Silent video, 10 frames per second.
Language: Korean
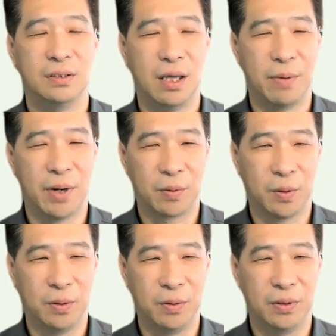
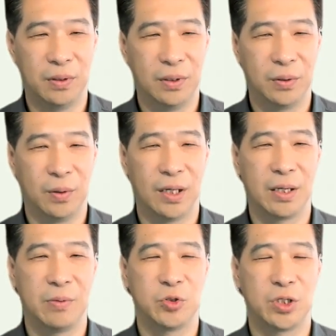은혜받고 또
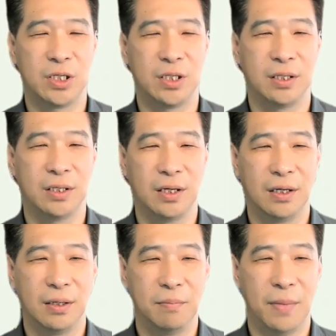하나님이 주신
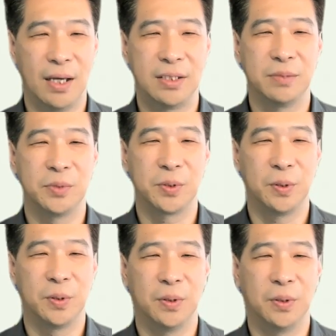
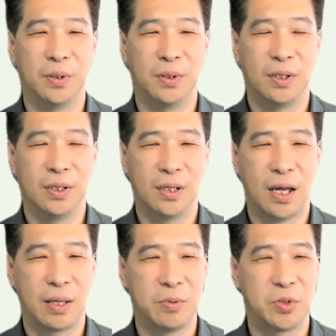말씀으로
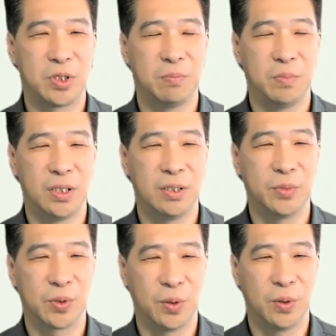하나님이 주신
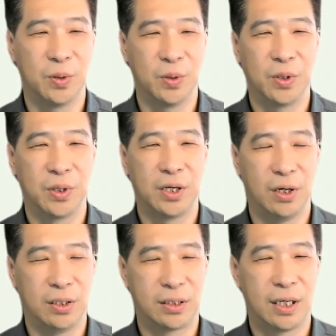믿음으로
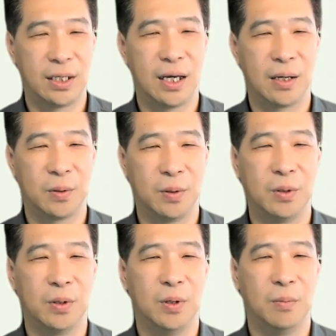
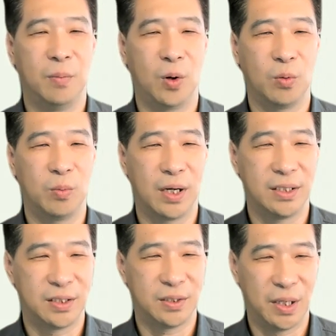결단하고
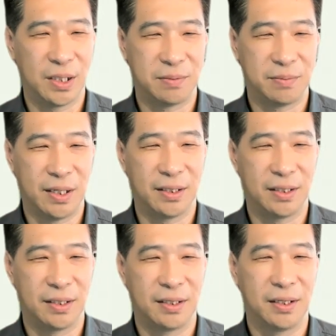복음까지 들어왔지만
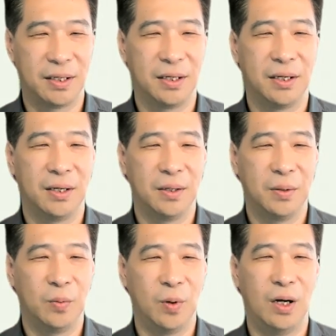
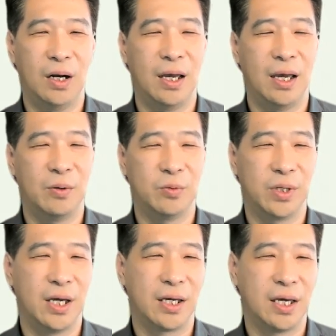원래
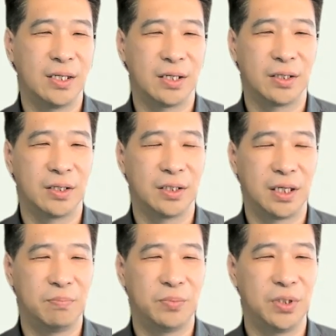우리에게 있었던
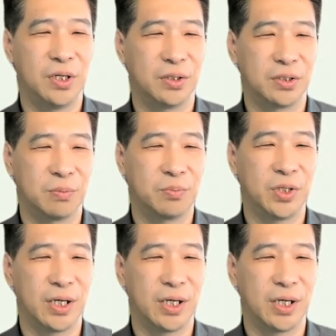깊은 영적